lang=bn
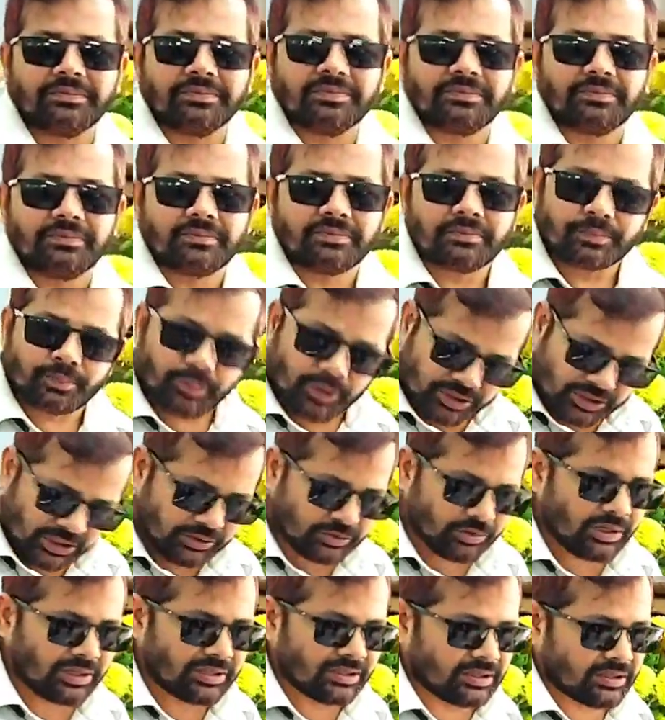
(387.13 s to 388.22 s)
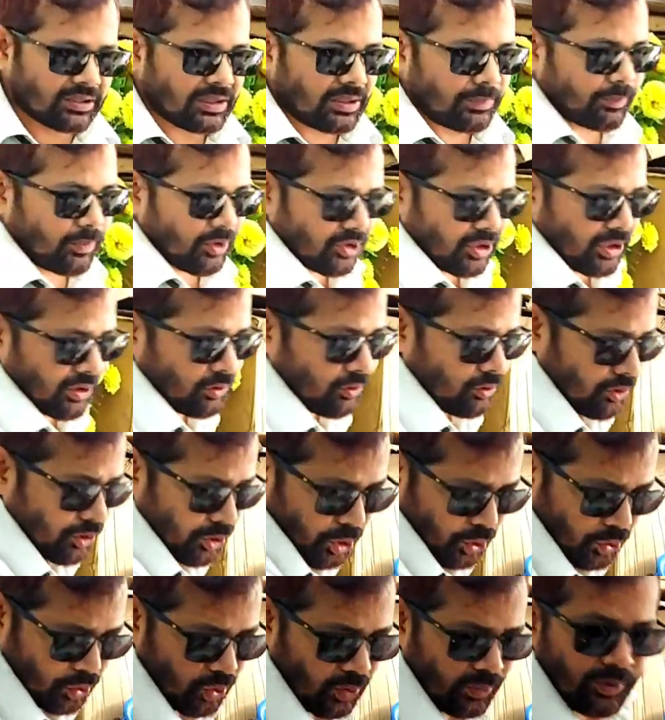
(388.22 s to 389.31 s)
পঁচাত্তর পঁচাত্তর হাজার টাকা পঁচাত্তর
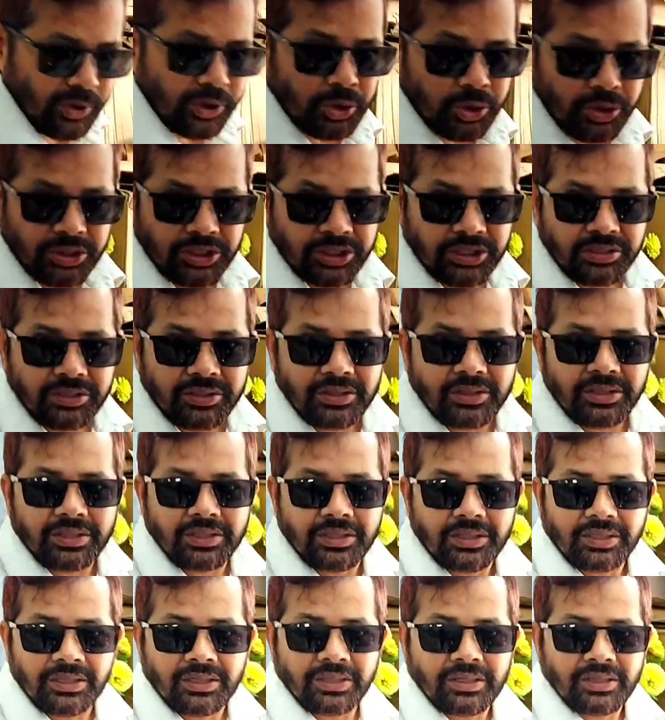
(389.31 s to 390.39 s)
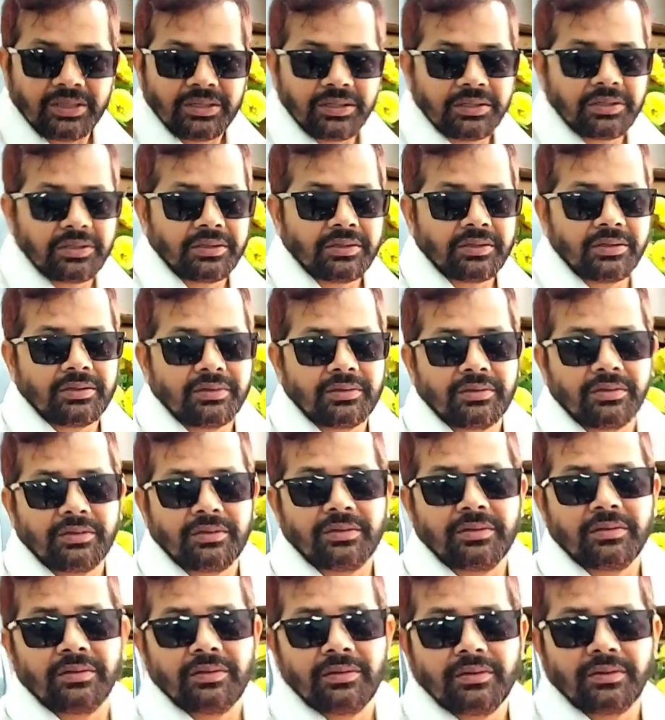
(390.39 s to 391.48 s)
সত্তর পঁয়ষট্টি ওকে তো ঠিক আছে
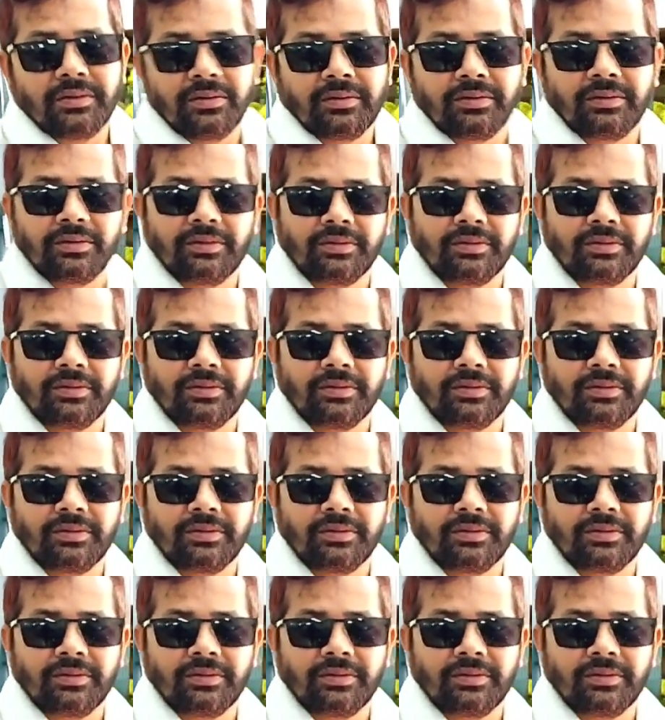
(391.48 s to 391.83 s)
আনাম ভাই